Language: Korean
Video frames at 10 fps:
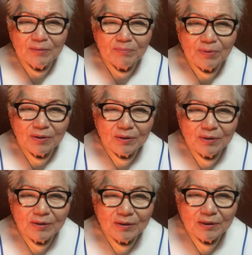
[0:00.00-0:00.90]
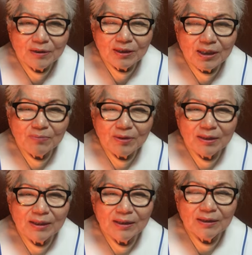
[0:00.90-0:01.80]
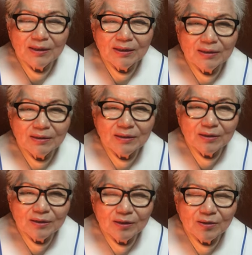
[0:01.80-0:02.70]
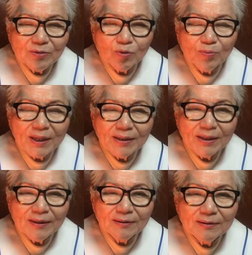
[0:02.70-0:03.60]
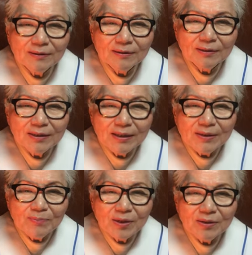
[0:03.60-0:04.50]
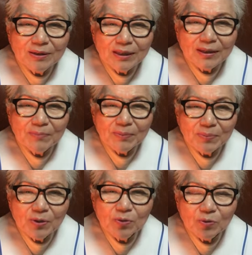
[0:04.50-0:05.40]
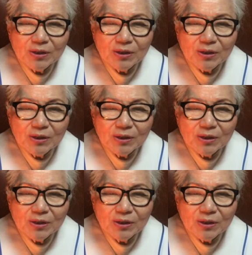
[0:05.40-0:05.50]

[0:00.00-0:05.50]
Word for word: 뭐그 시어머니 그, 그런 구박에 그 며느리가 막 병원으로